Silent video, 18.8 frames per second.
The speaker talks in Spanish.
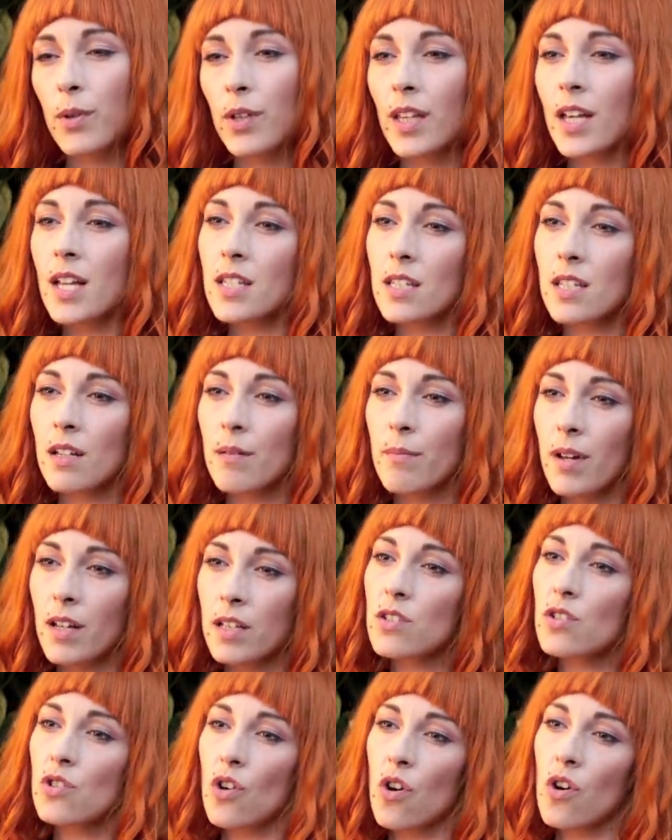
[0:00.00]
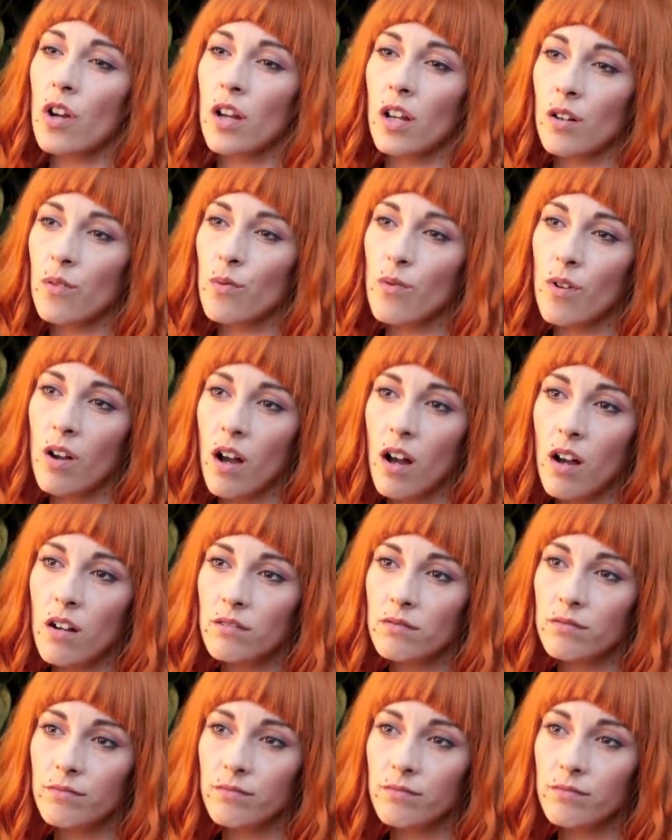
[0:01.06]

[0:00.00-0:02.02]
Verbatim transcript: podía ser más yo que nunca.